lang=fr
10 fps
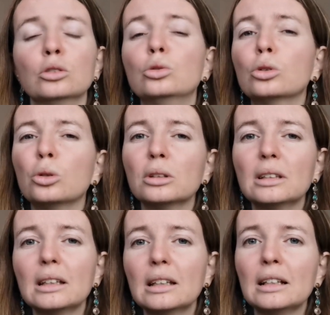de
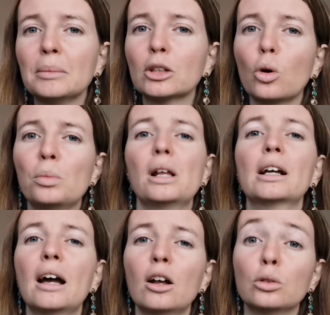côté, les mettre au
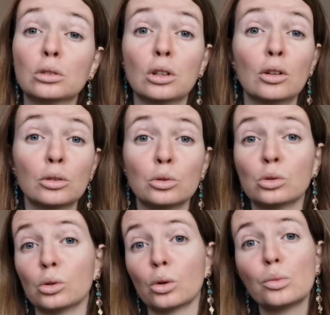placard le temps de
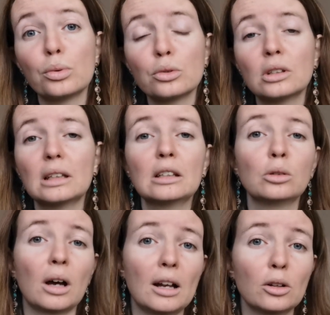se reposer,
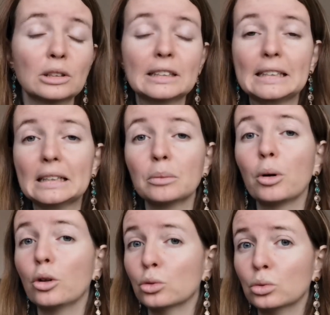de ralentir,
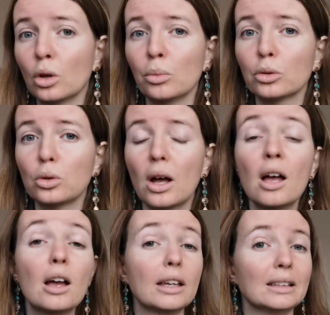prendre du temps pour soi.
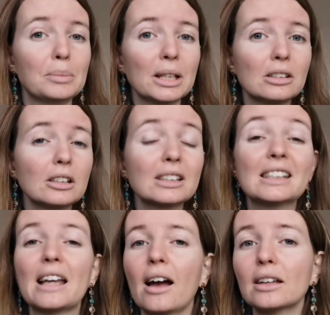Il y a des personnes
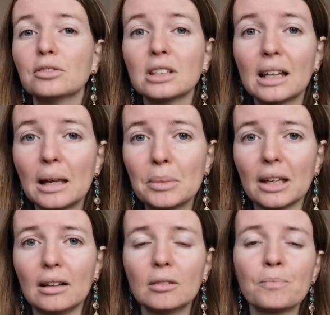qui arrivent très
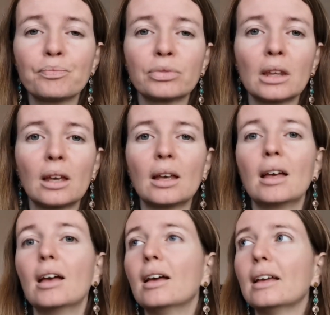bien
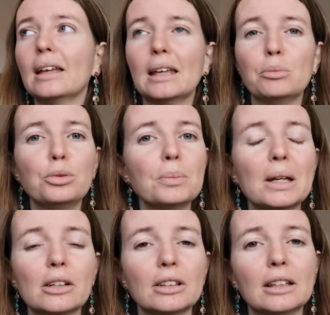et puis,
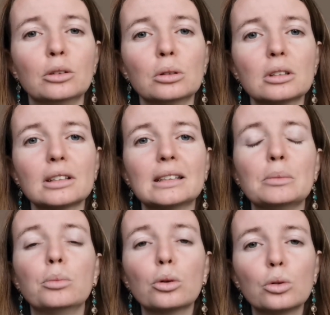bah, il y en a d'autres,
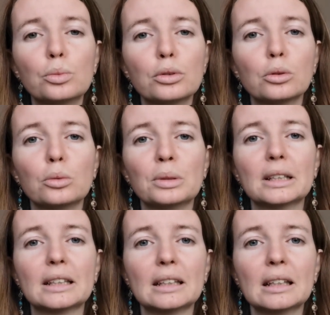c'est beaucoup plus
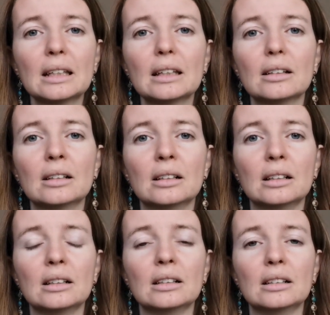compliqué.
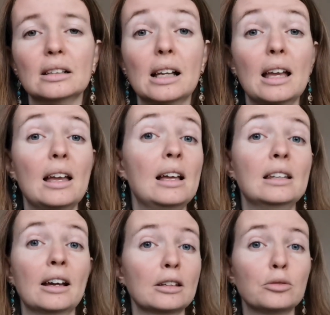Euh,
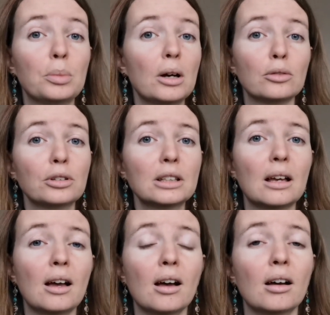elle n'arrive pas en
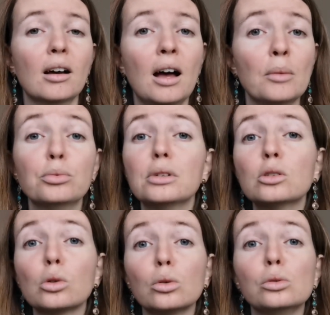fait à,
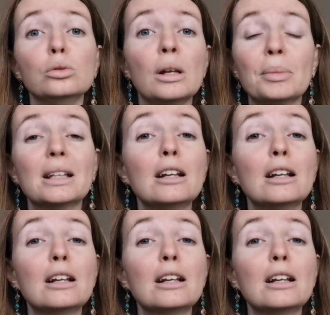appuyer sur la